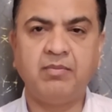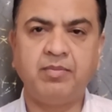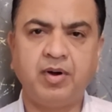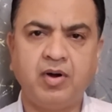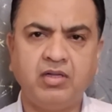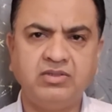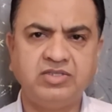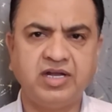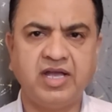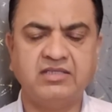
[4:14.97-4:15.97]
अब बहुत
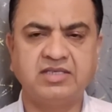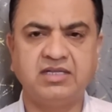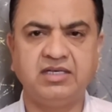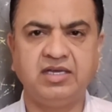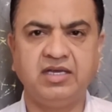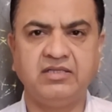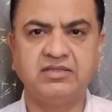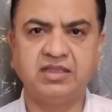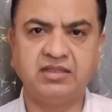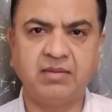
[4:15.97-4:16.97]
जगह ऐसा देखेंगे
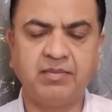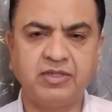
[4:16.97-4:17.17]
सत्ता